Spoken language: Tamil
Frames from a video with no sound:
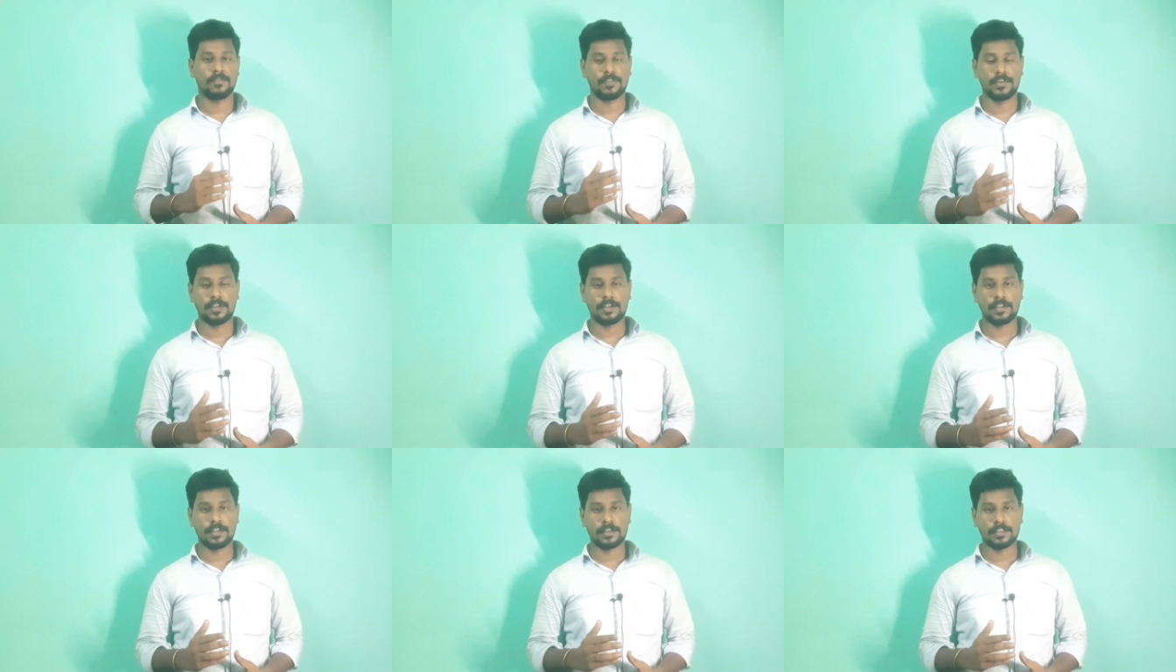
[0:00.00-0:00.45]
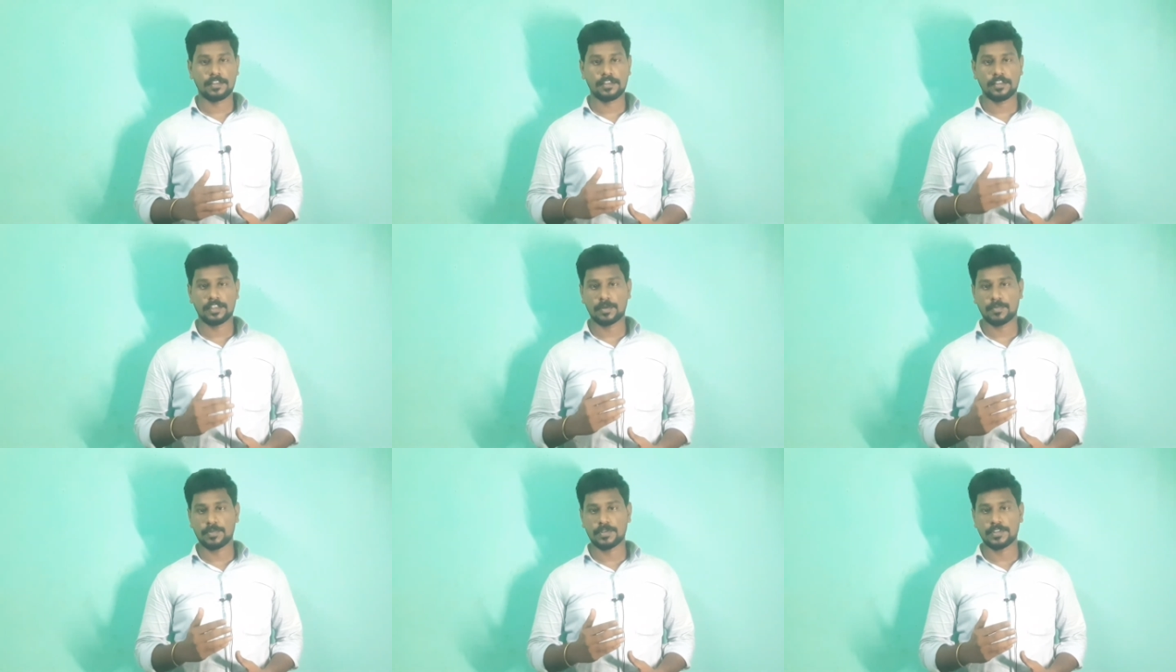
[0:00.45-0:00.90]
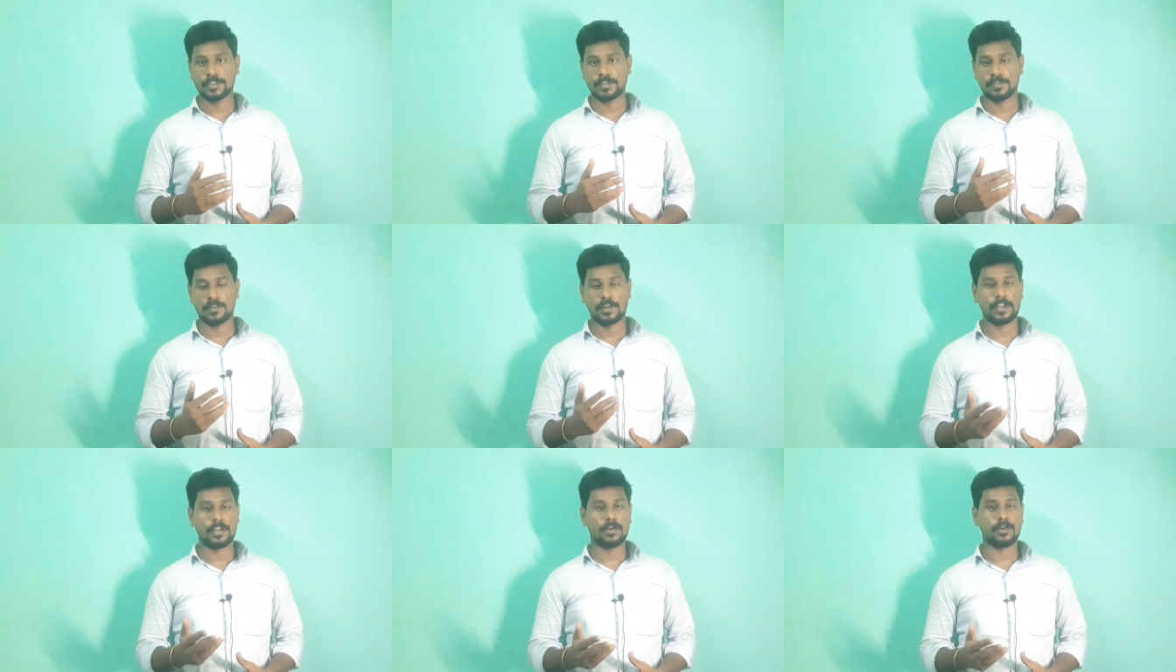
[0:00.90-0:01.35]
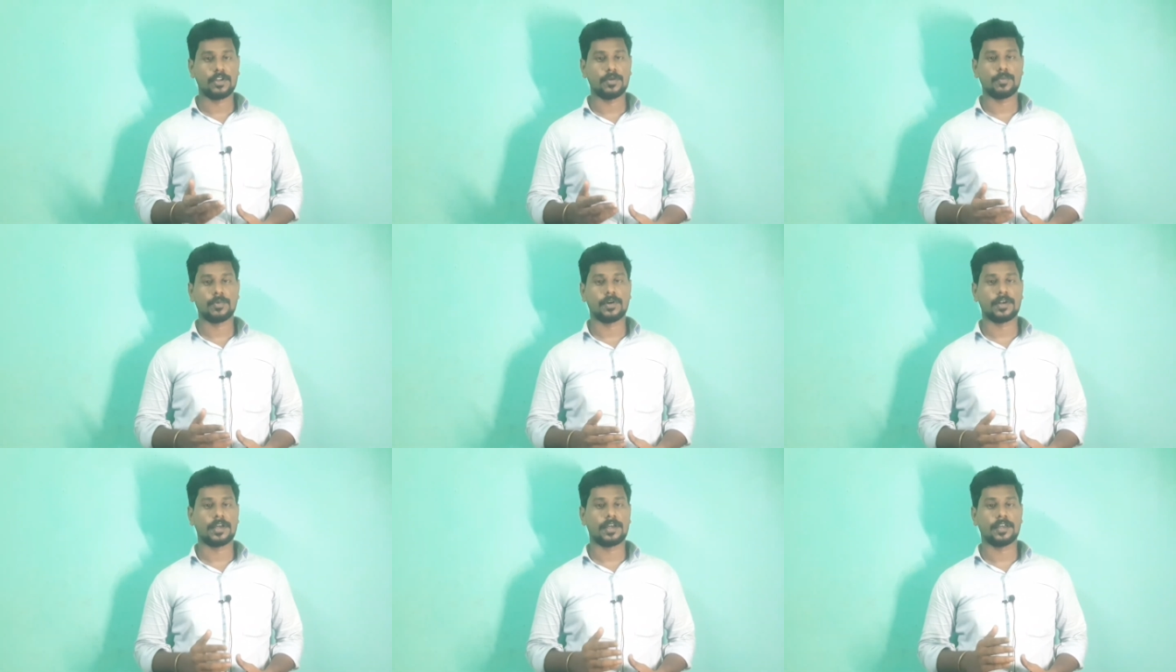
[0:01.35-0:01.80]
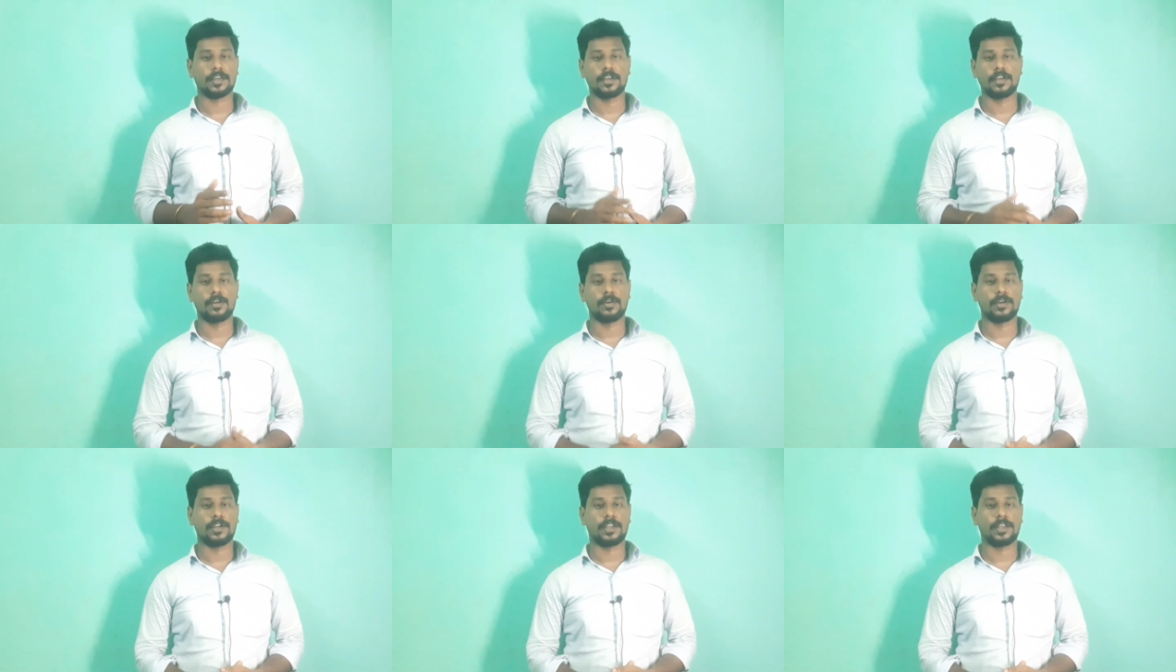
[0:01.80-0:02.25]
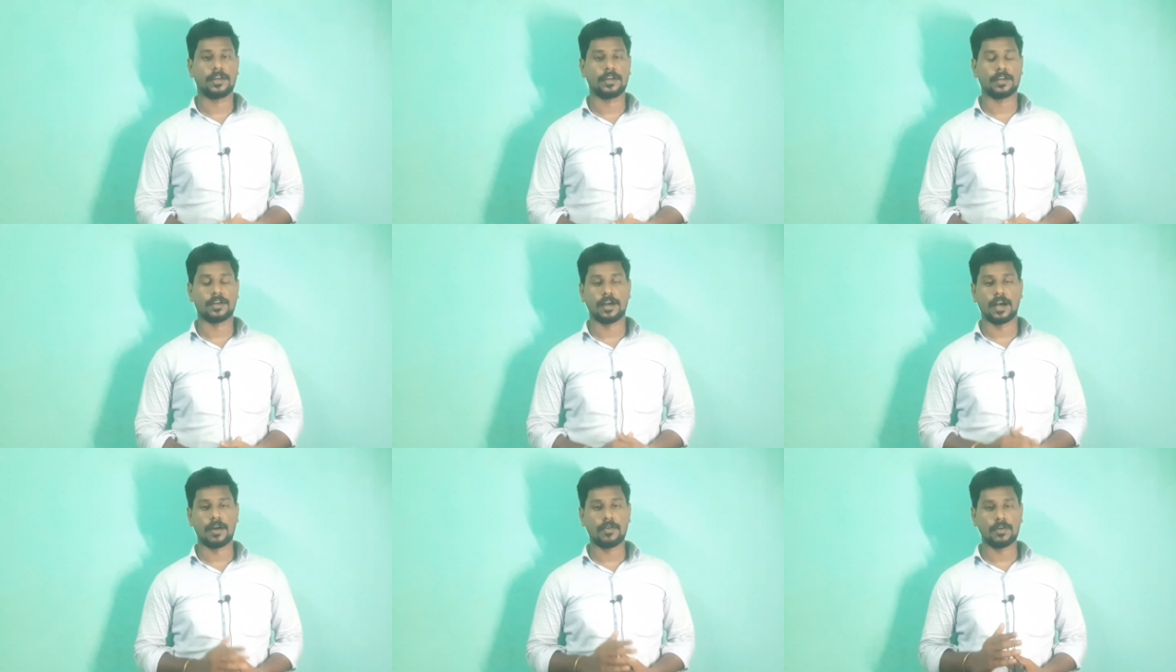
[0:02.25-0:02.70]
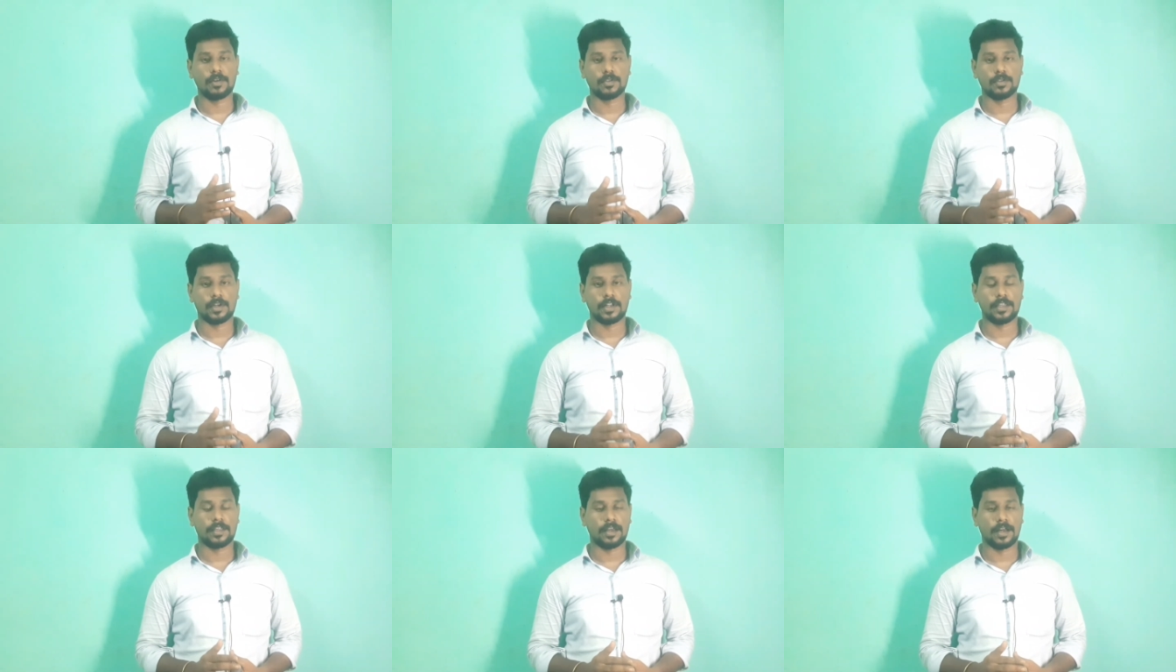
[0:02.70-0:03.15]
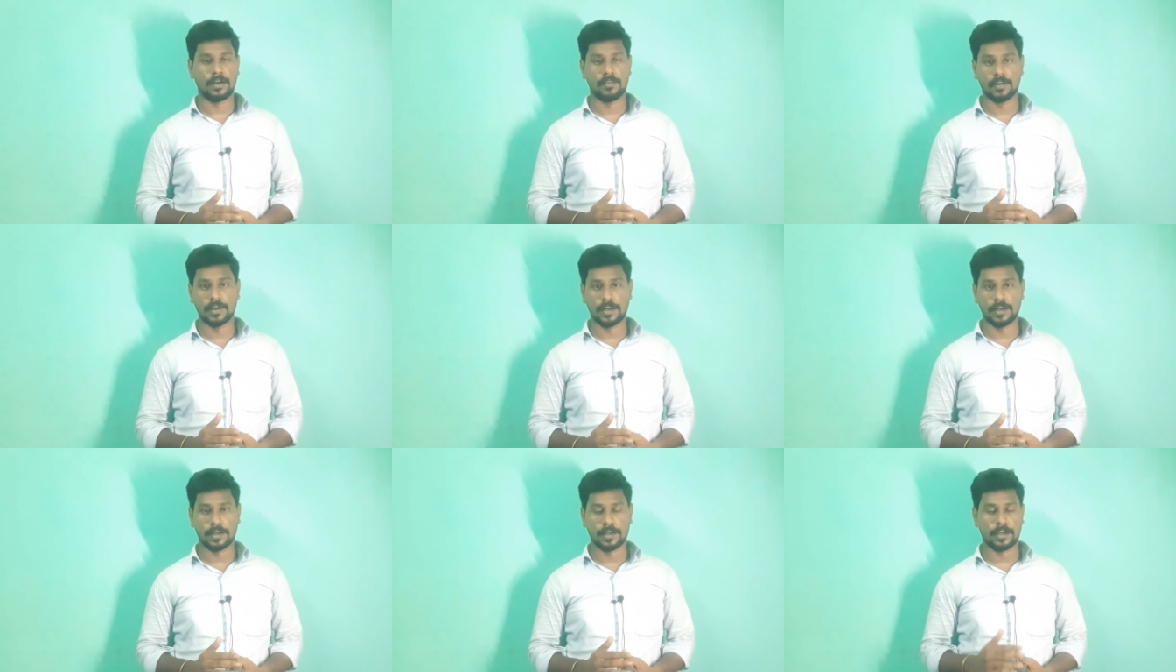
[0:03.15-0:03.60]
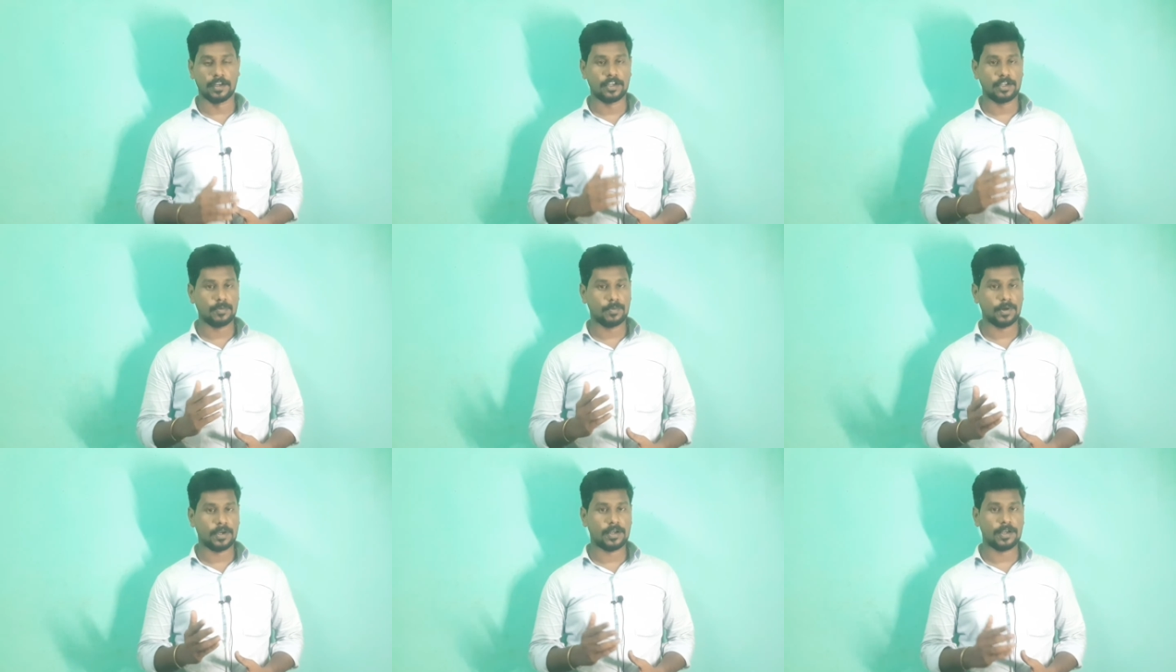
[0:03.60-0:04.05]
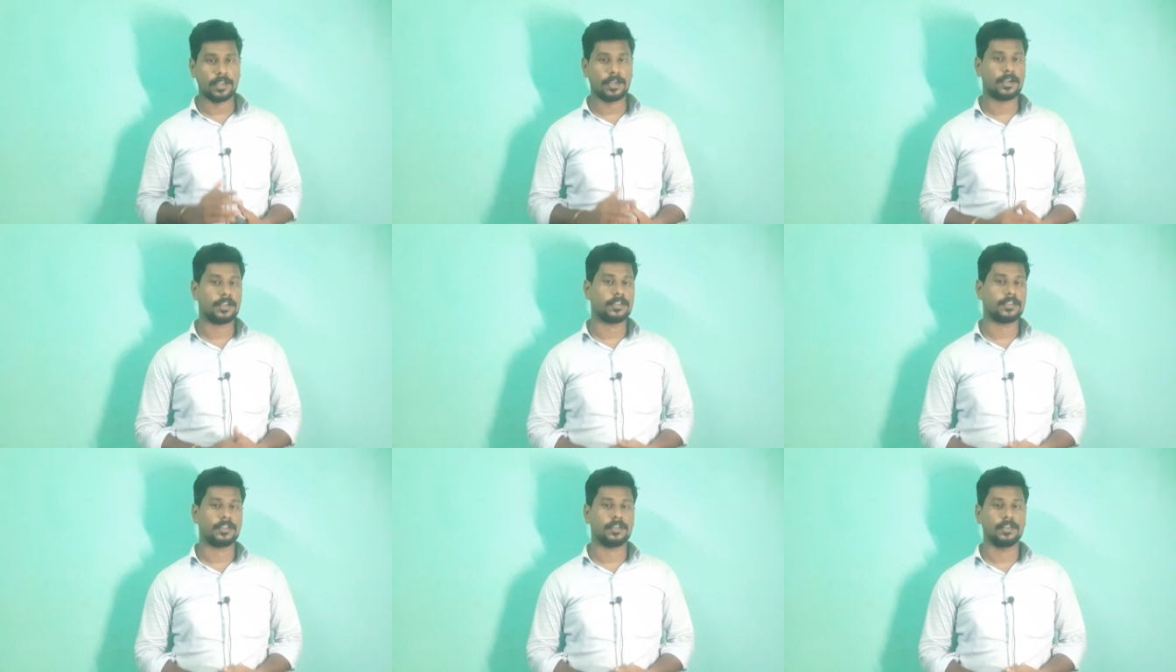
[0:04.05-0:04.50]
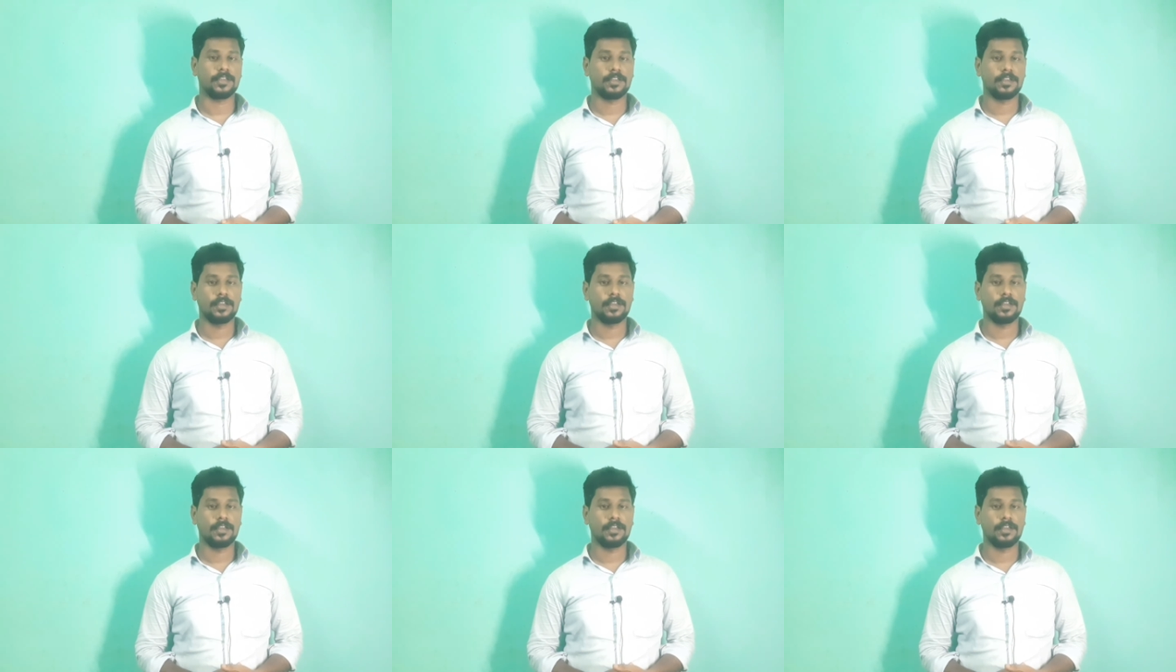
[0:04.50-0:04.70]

வீட்டிலேருந்து தப்பிச்சு வெளியோடி போகிற ஹீரோயினை காவல்துறை அவங்க கட்டுப்பாட்டில் எடுத்து